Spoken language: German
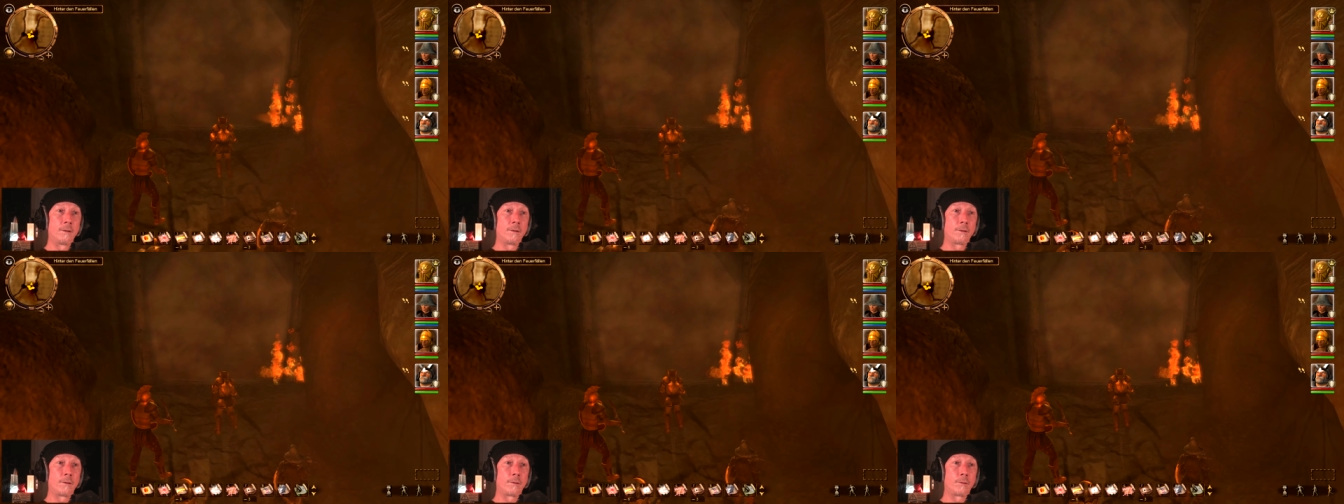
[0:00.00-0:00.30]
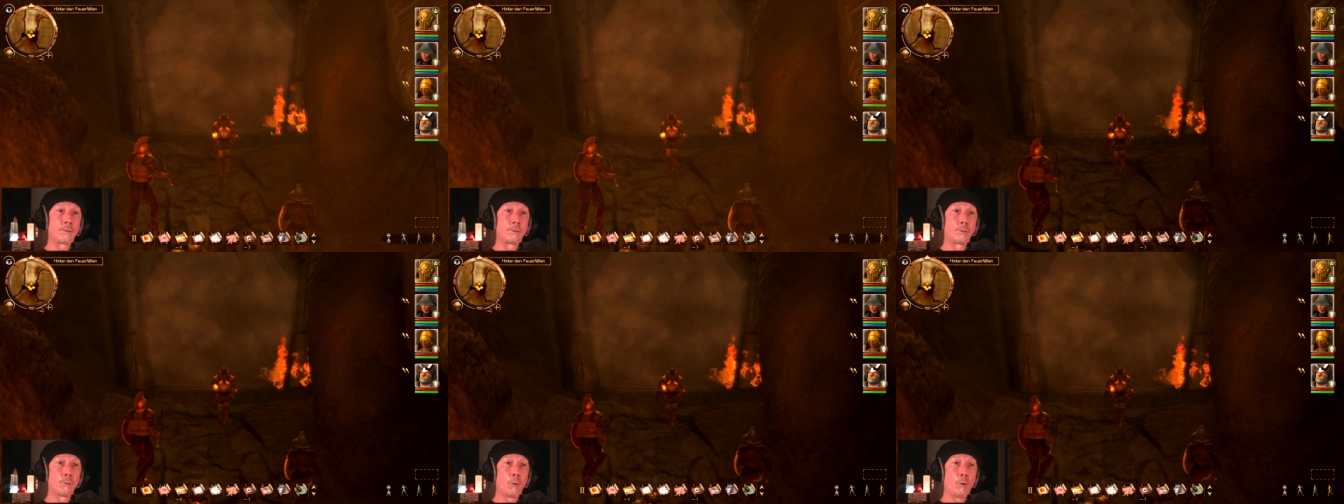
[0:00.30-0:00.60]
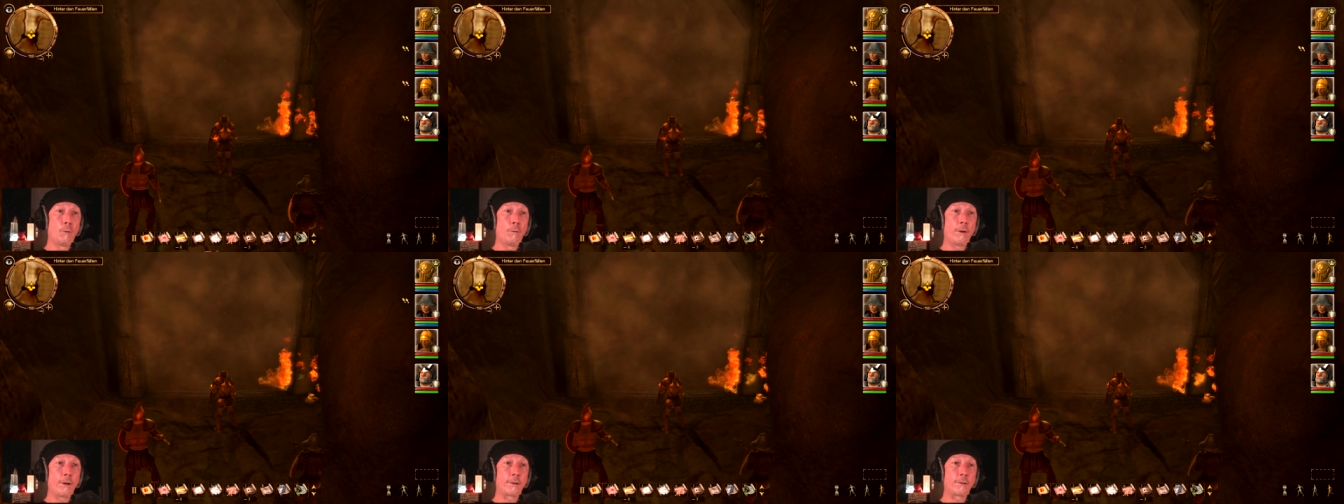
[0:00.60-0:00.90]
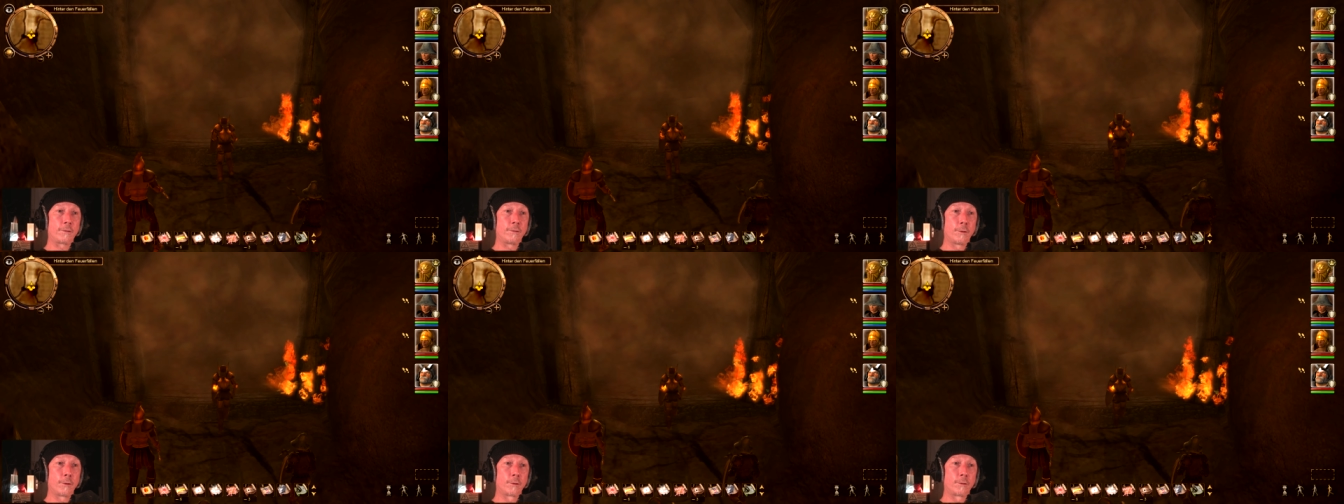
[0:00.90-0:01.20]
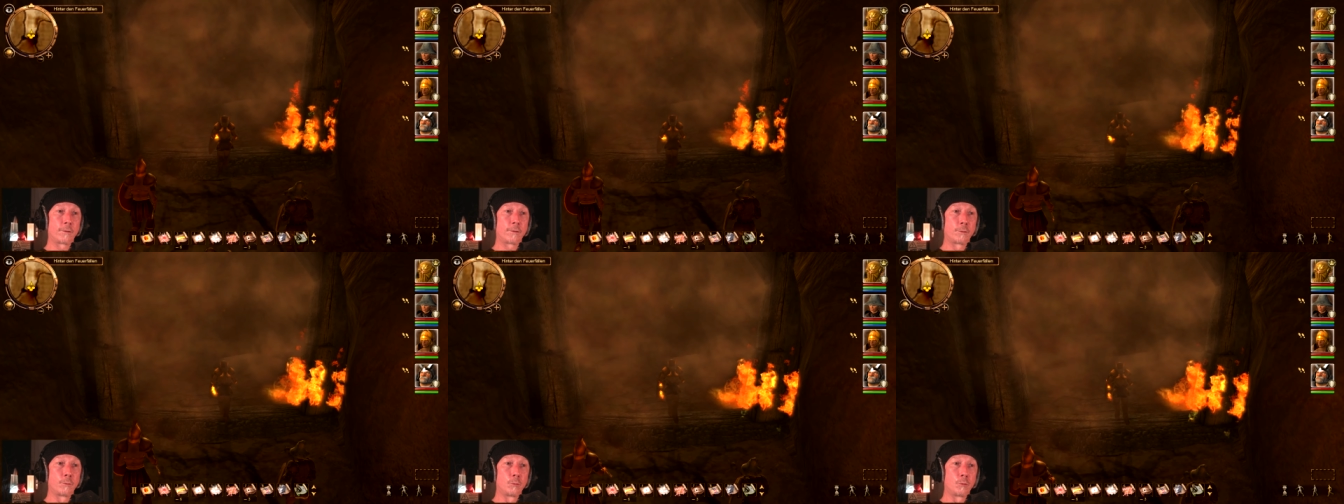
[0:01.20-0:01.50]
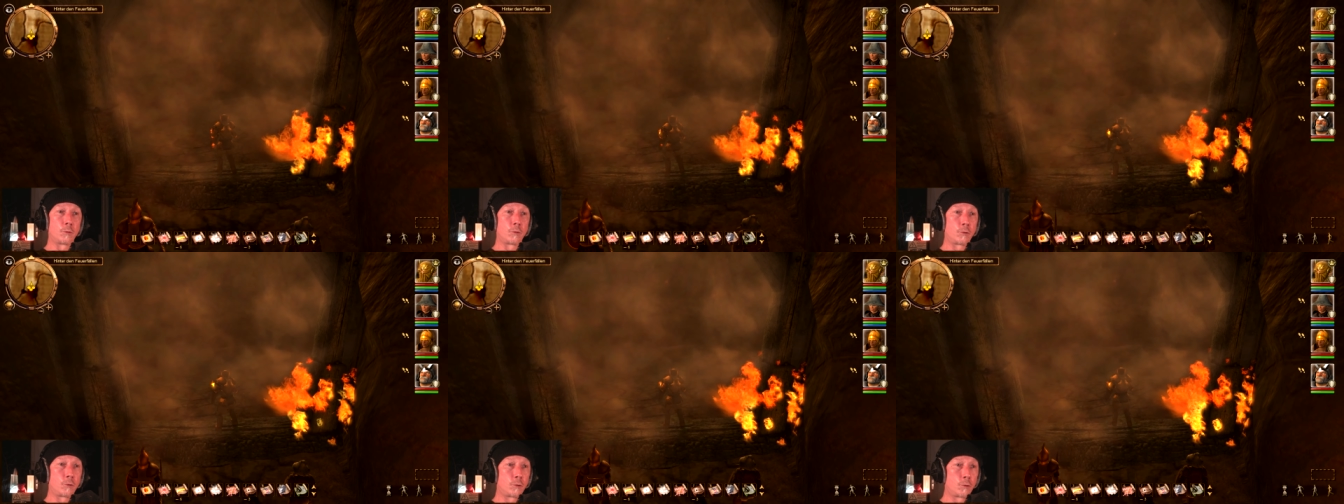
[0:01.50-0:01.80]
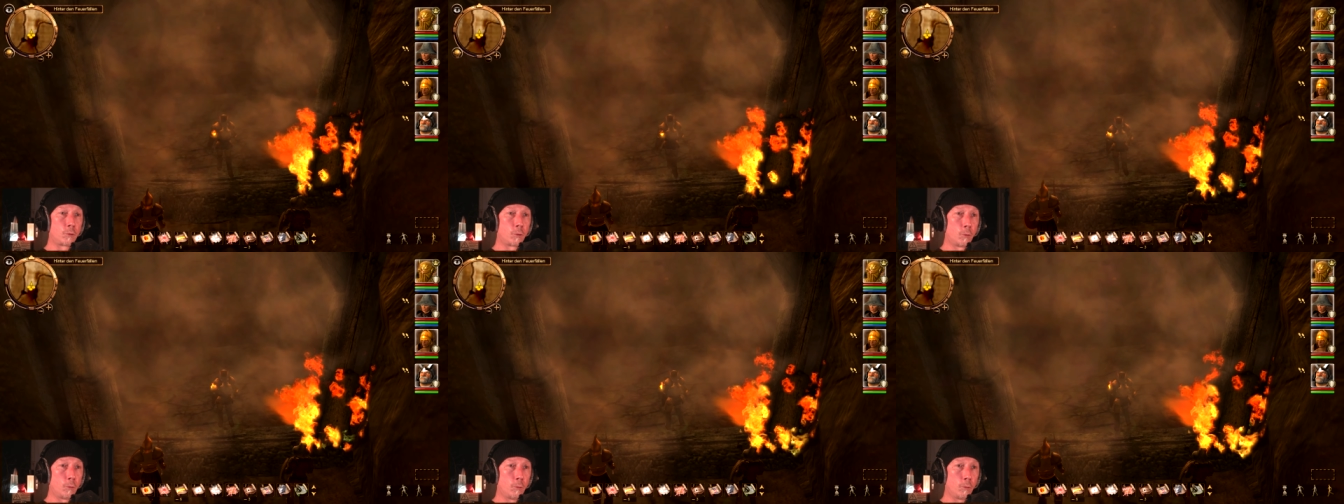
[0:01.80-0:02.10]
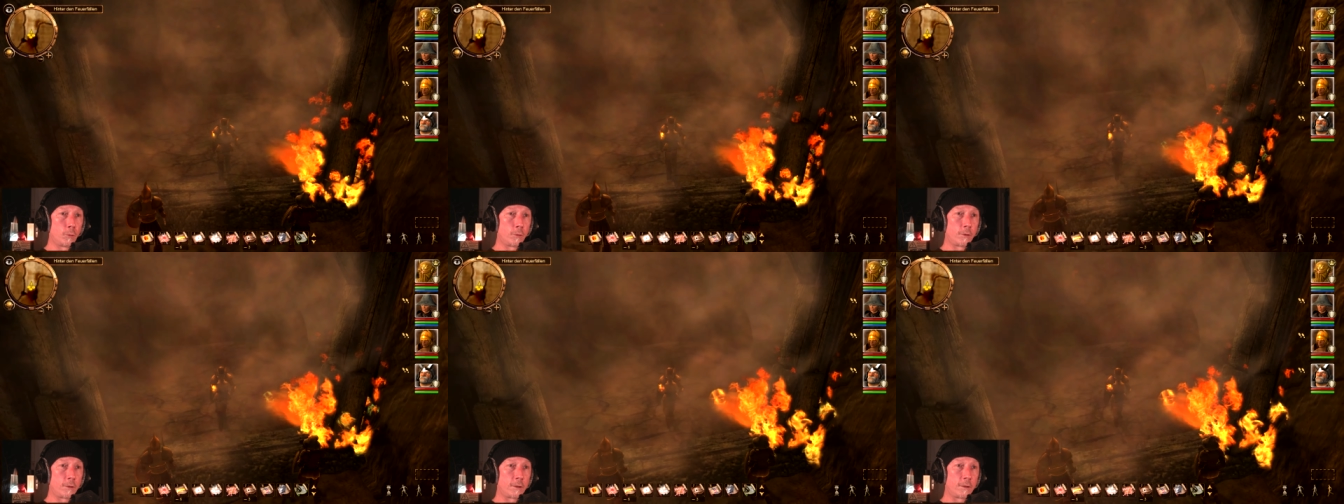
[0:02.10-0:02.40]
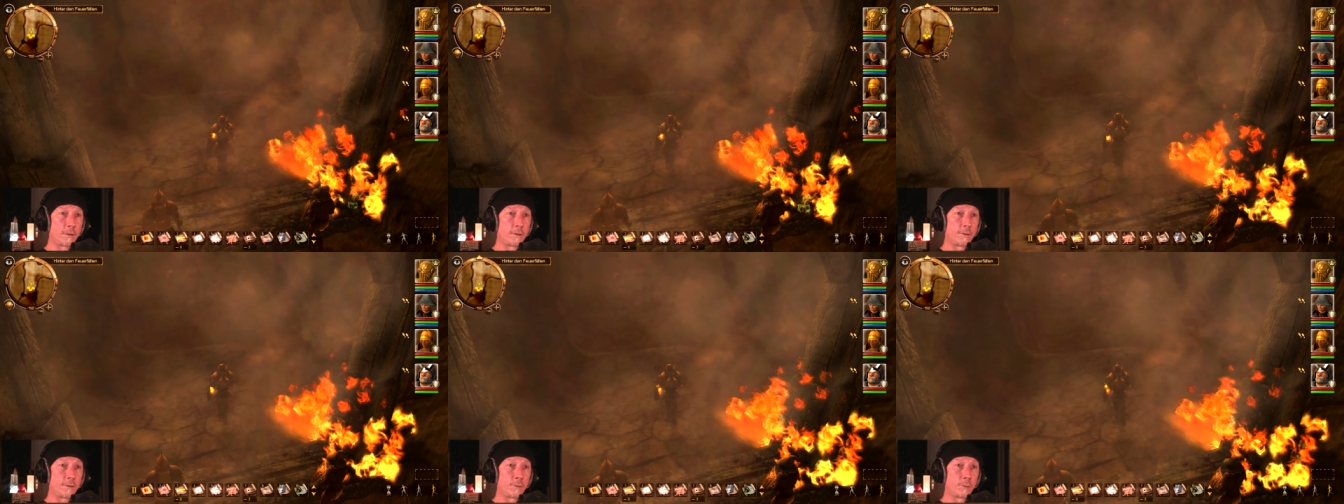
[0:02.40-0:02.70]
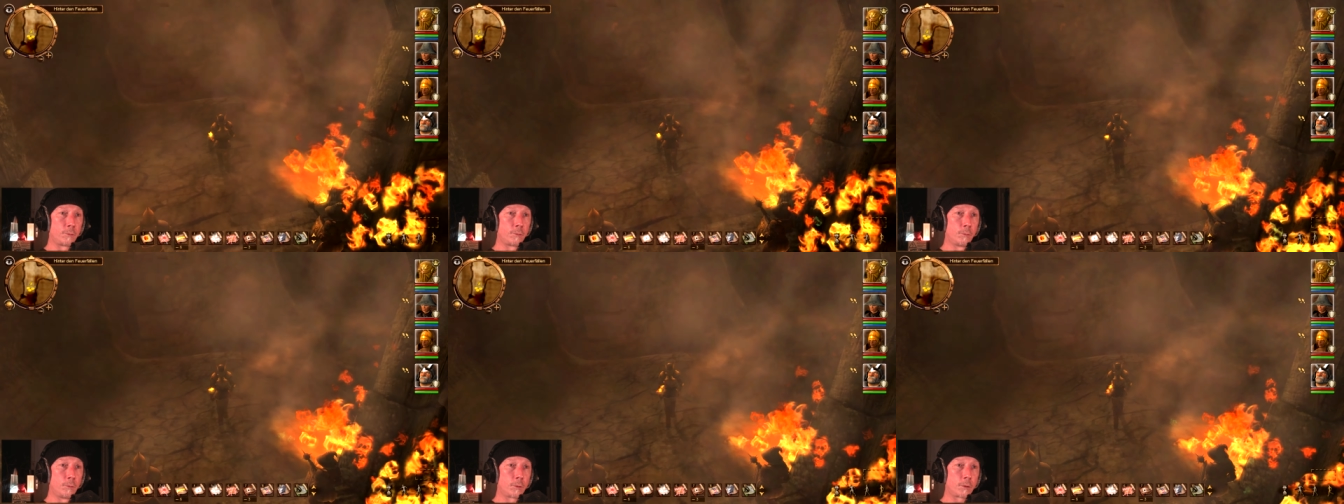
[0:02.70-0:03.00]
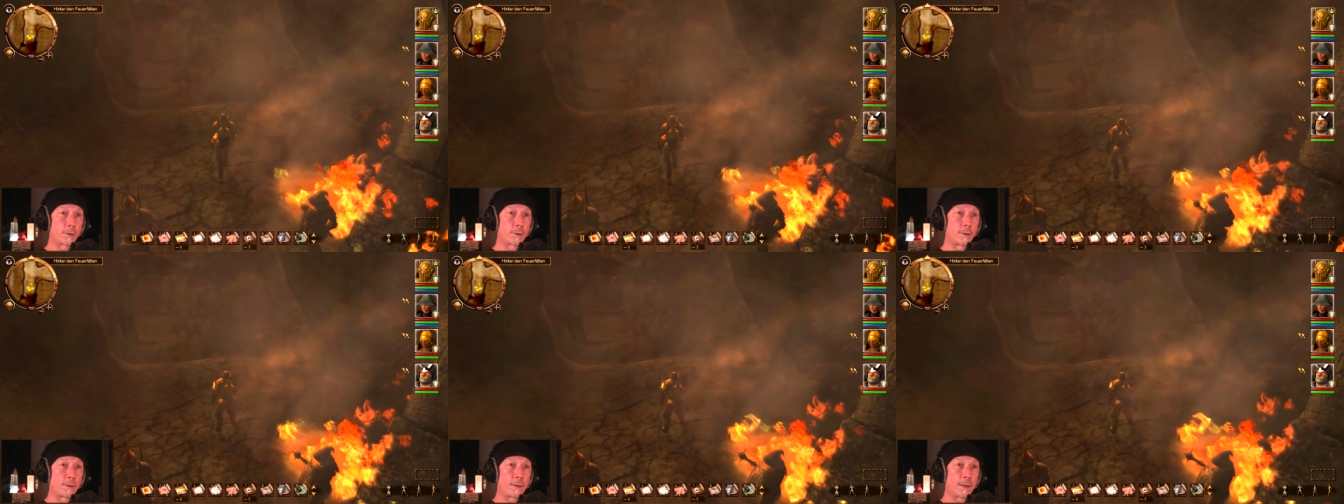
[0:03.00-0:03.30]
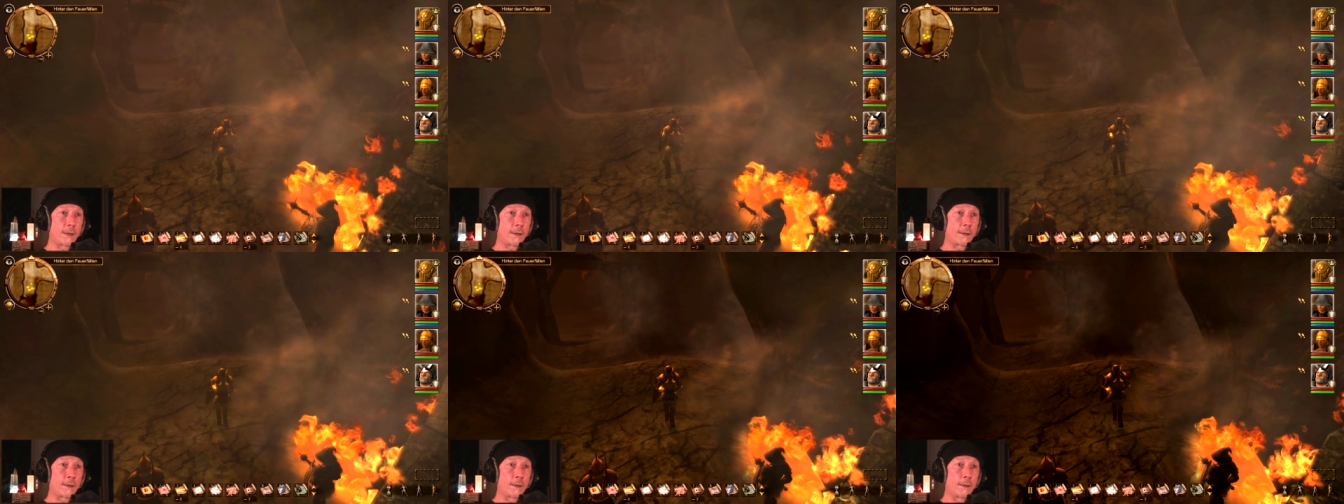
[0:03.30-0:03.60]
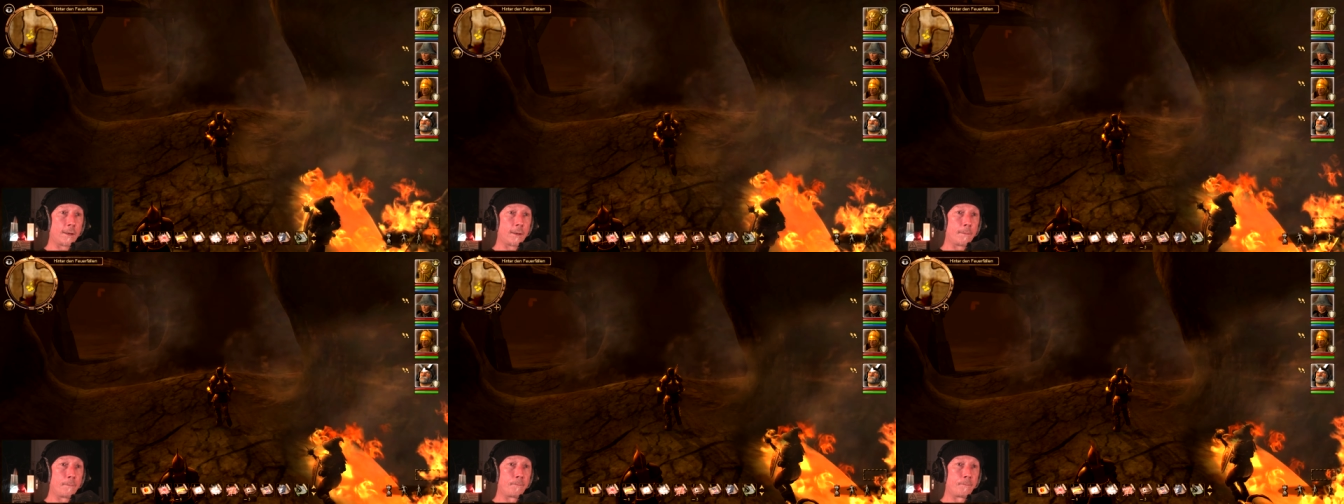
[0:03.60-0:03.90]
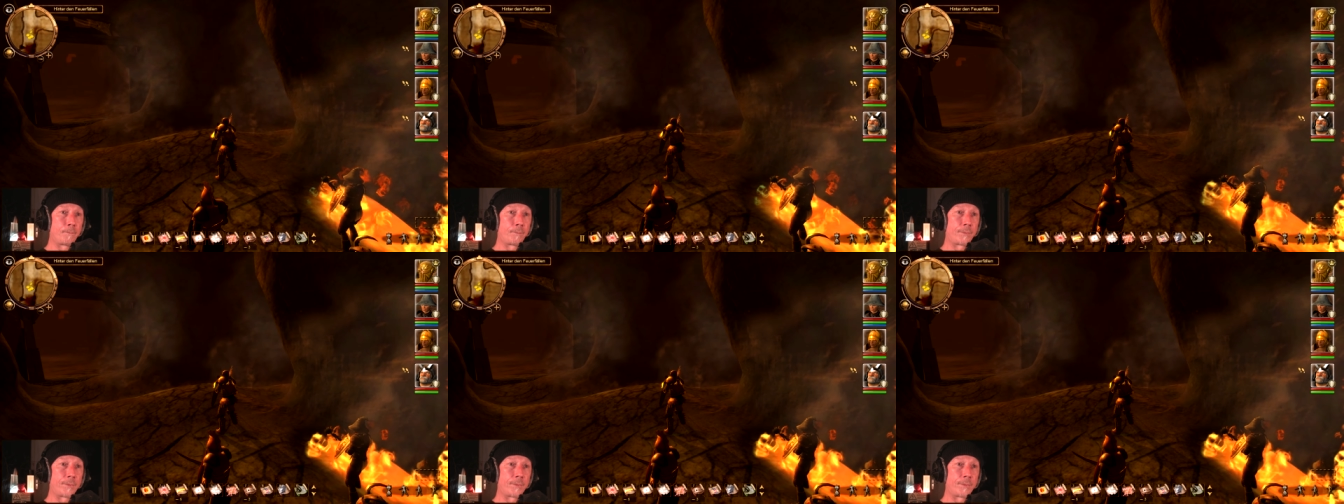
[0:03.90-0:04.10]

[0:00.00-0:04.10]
sowas von zu Tode gesucht nach ähm,